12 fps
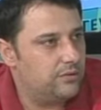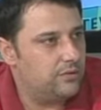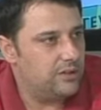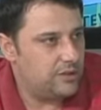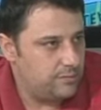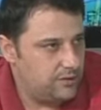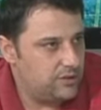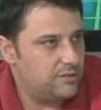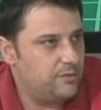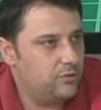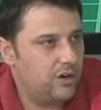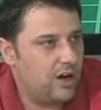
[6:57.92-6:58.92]
İsmi
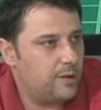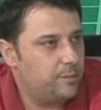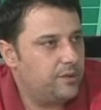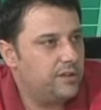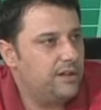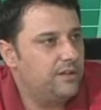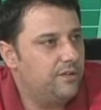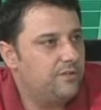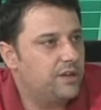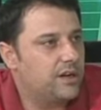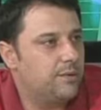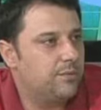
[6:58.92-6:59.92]
cismi Karpati Lviv
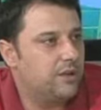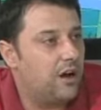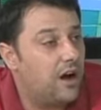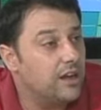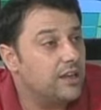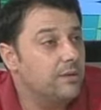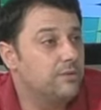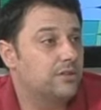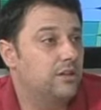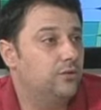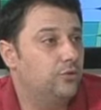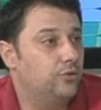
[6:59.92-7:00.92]
takımı. Hangimiz
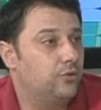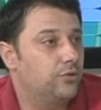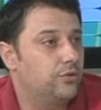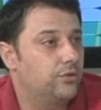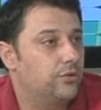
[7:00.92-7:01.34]
tanıyorduk?